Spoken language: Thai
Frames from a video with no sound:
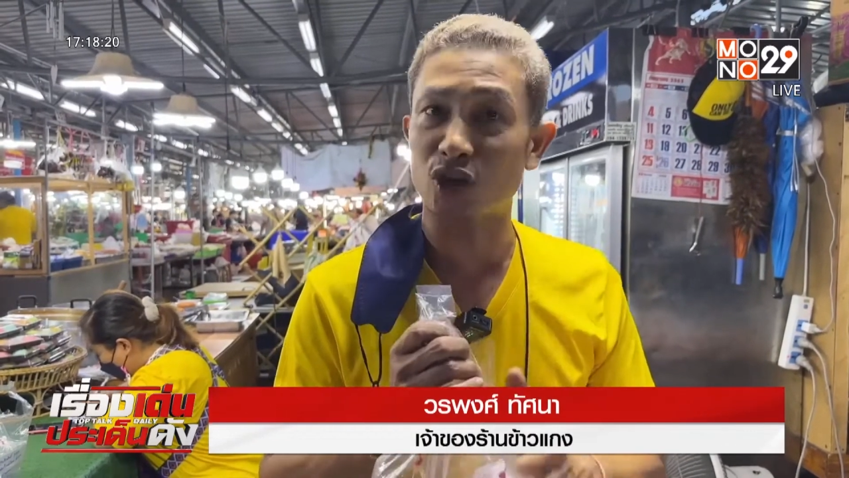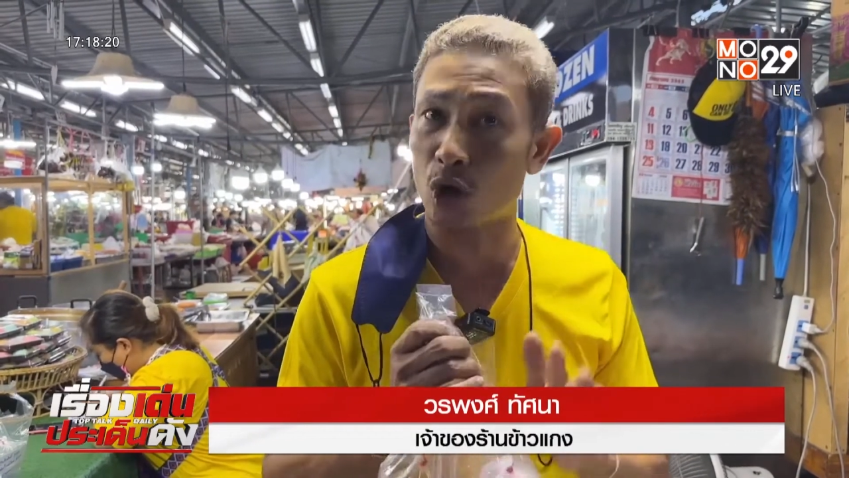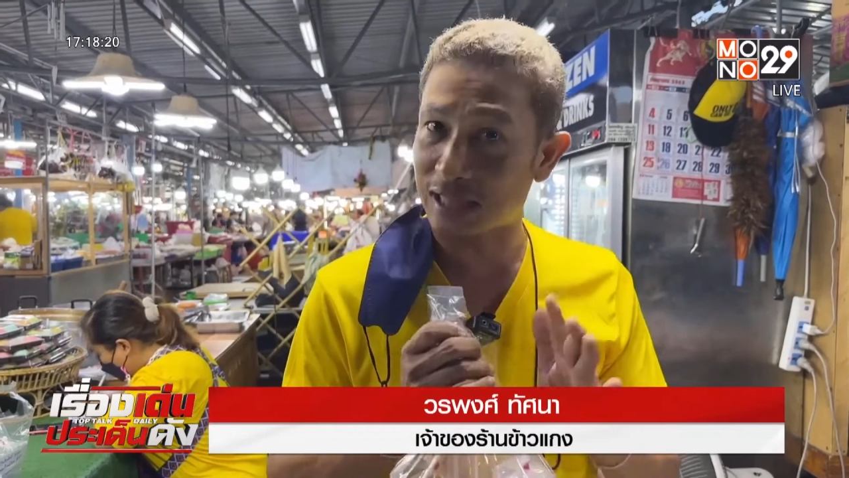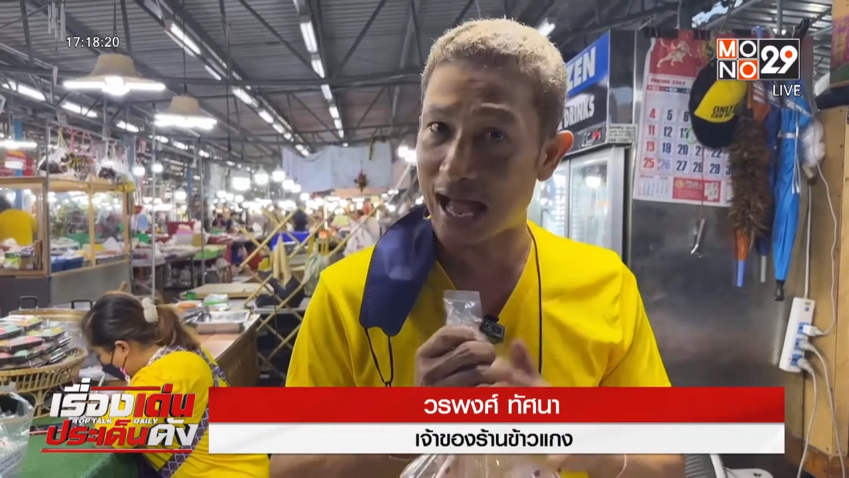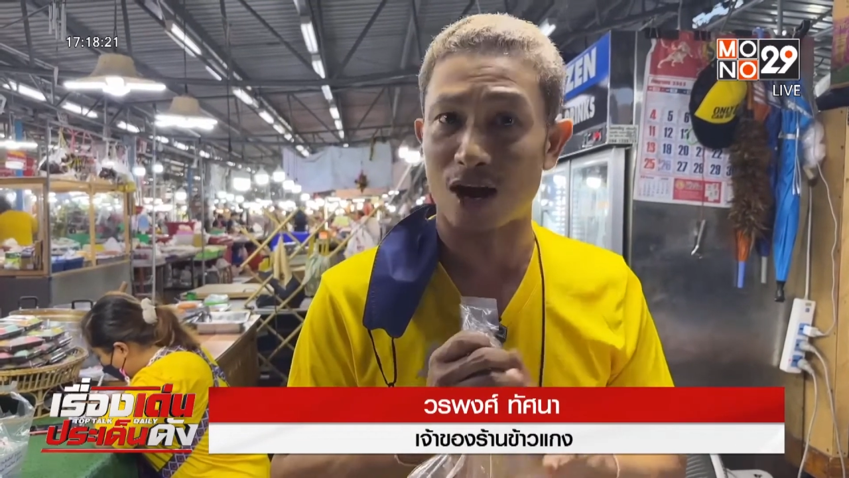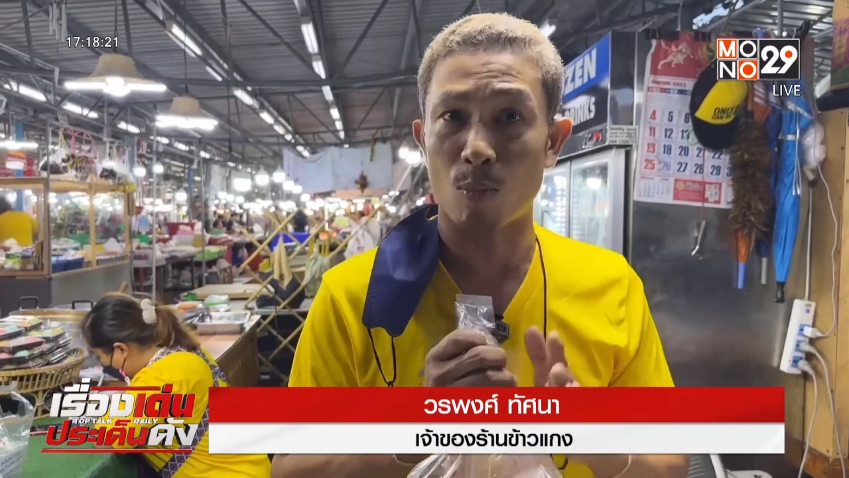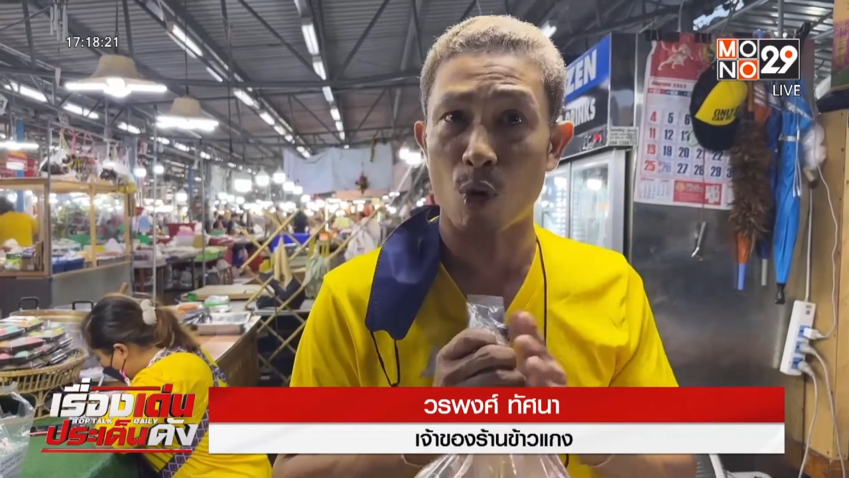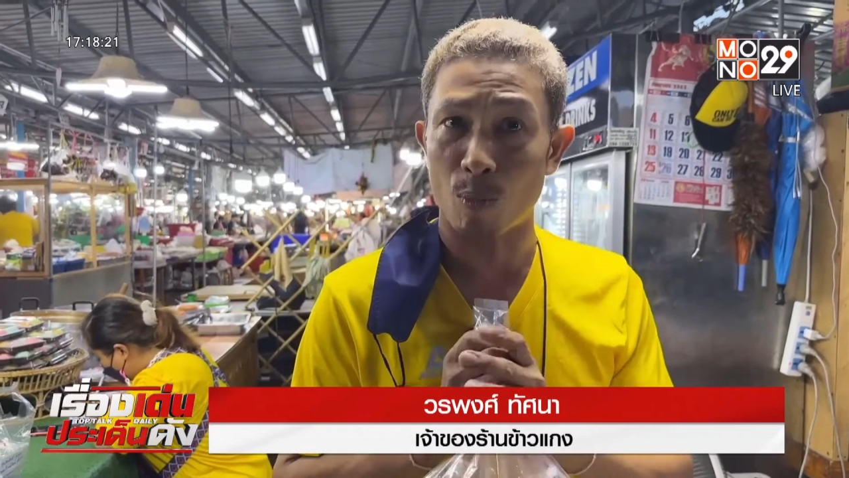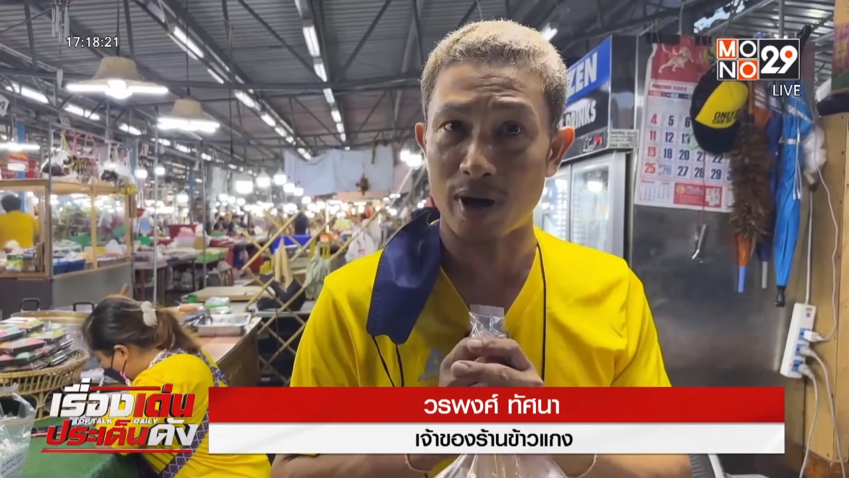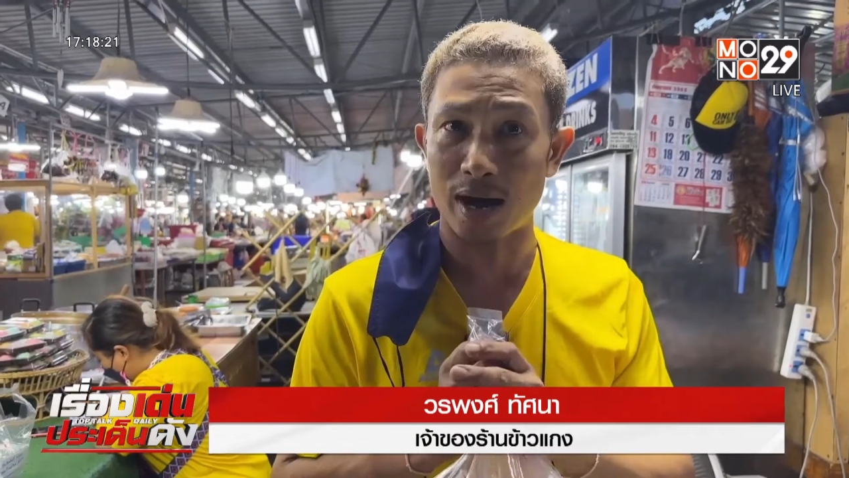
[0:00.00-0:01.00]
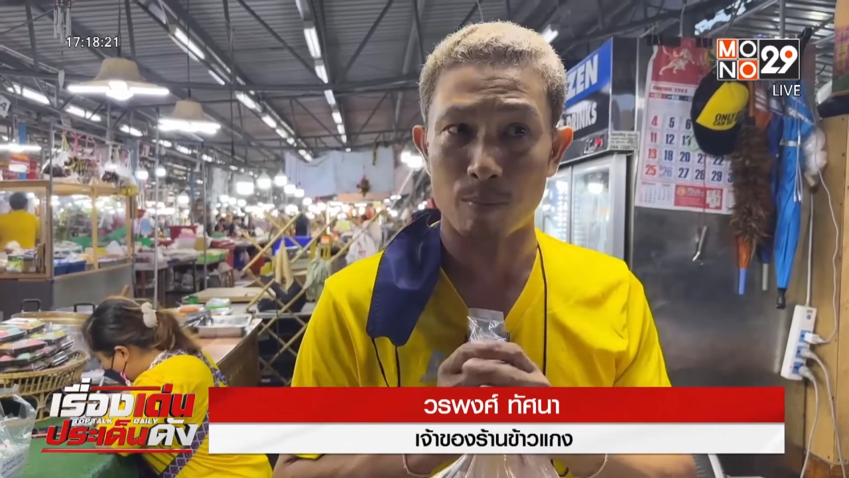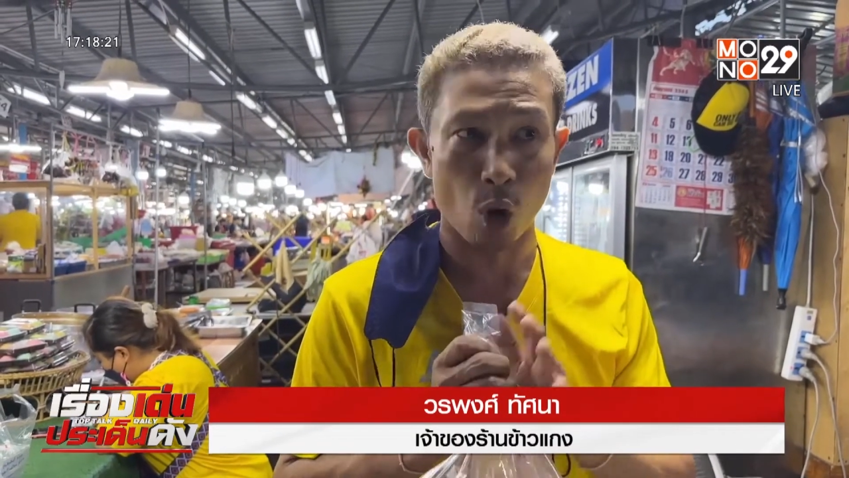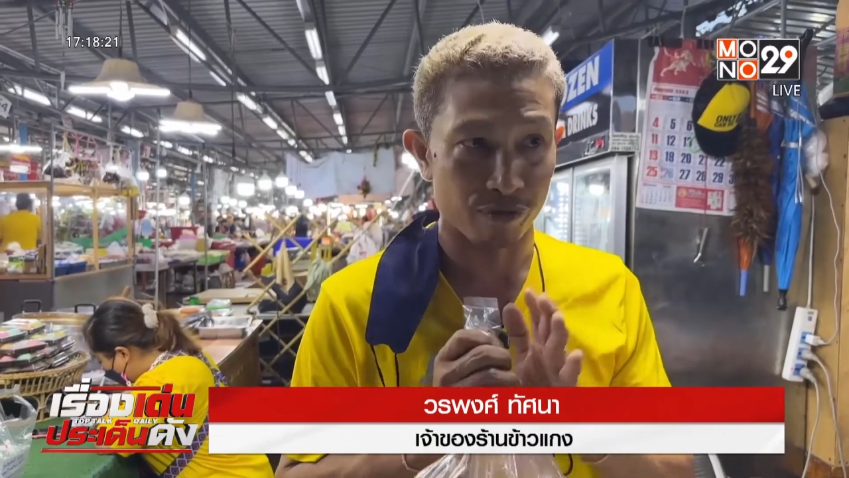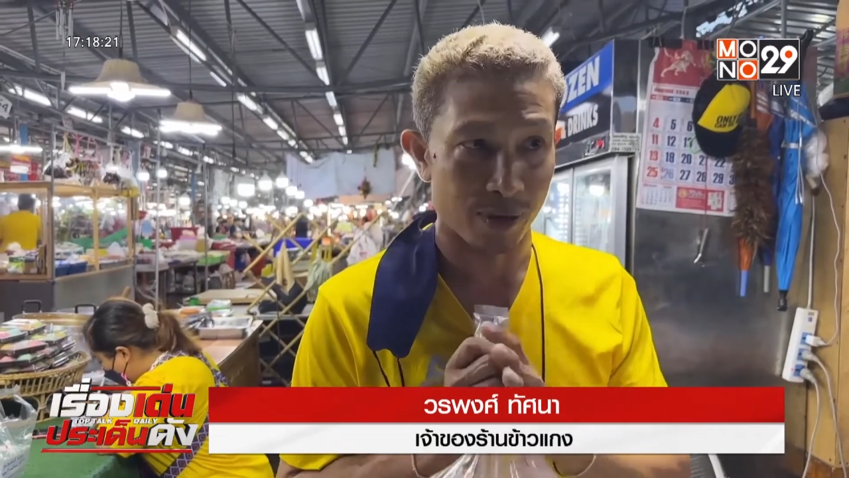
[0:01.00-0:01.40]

ช่องทางของผมอะเหมาะ